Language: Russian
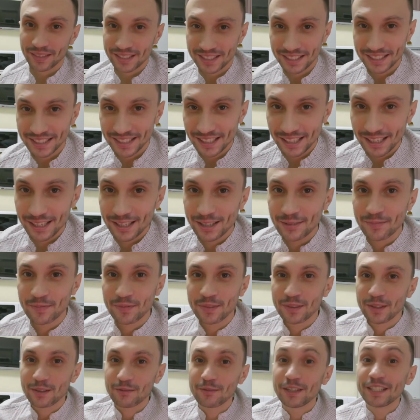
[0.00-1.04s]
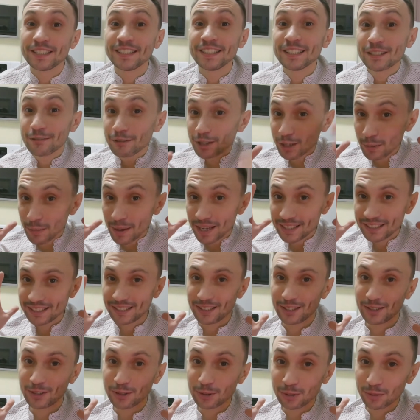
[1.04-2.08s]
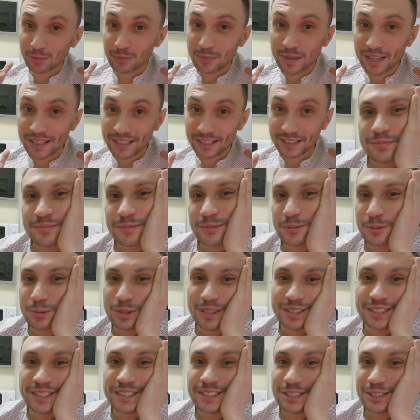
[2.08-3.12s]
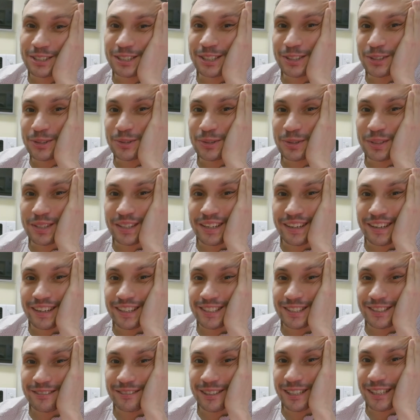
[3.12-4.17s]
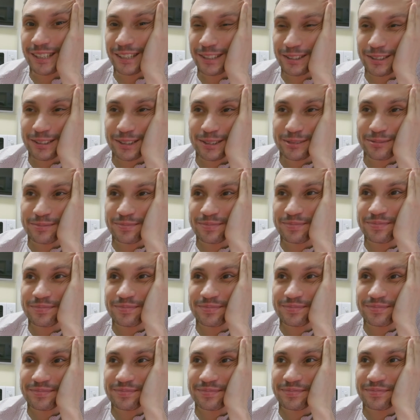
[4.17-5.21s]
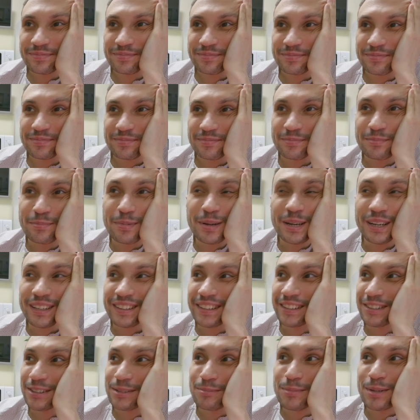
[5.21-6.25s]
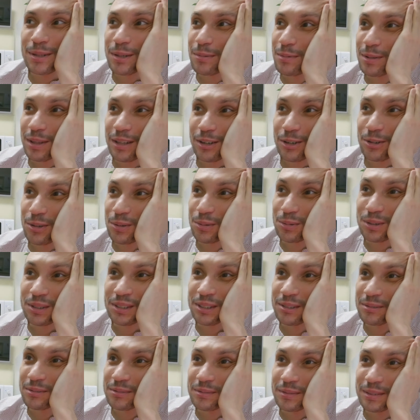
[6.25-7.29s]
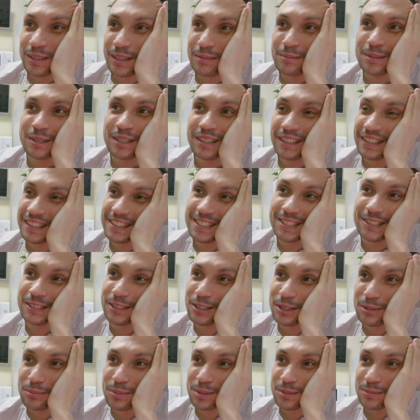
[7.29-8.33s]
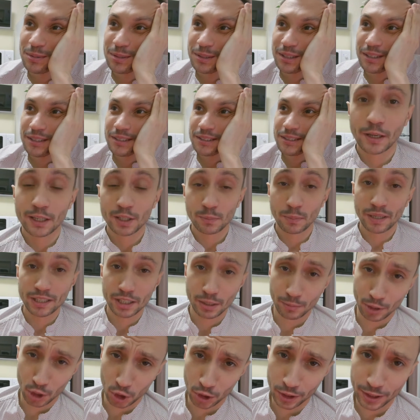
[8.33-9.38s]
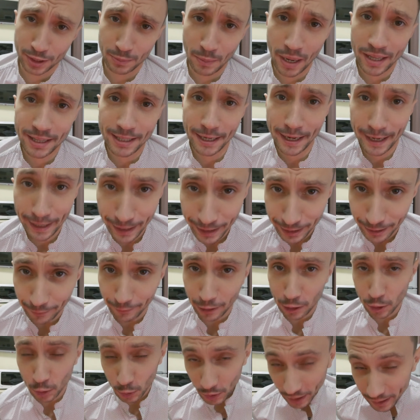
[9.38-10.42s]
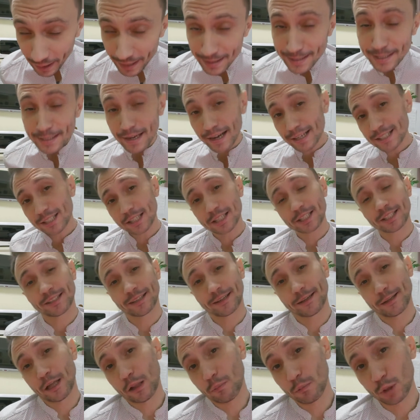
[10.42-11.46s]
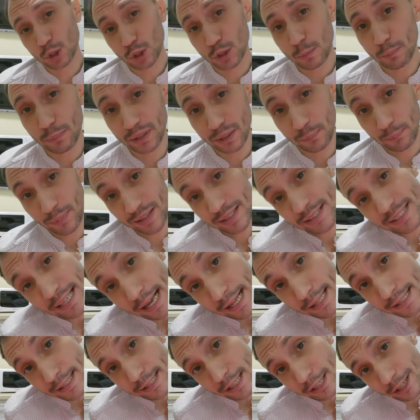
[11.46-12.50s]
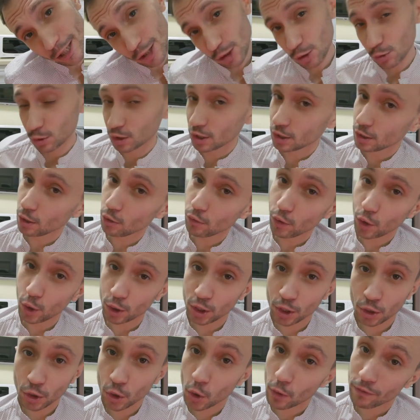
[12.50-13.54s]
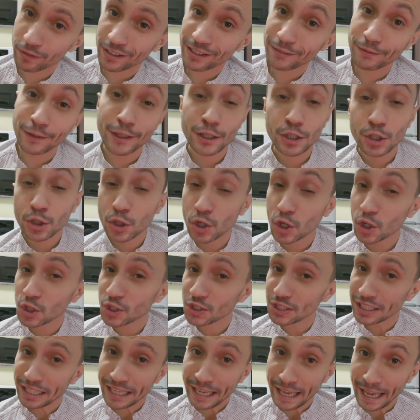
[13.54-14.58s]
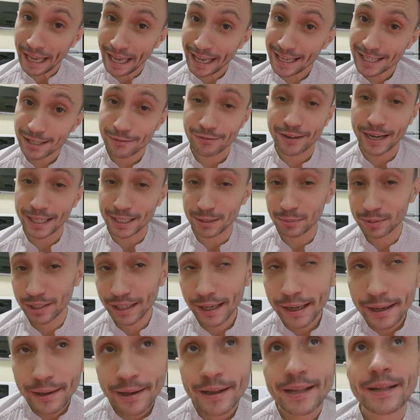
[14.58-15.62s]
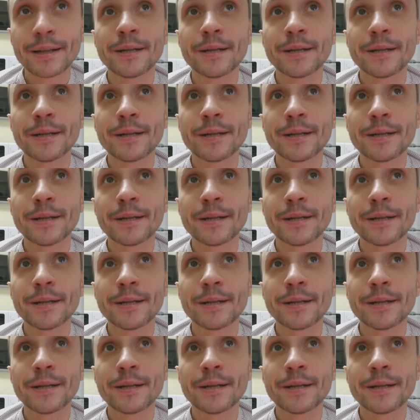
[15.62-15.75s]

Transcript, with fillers: сидели в резиновых масках голубей. Ну, они, к сожалению, не реализовали это. Блин, это было бы так круто. Я бы так хотел на это посмотреть. Спасибо, что досмотрели это видео до конца. Кстати, на канал можно подписаться. Каждую неделю выходят новые видео, не свадебные.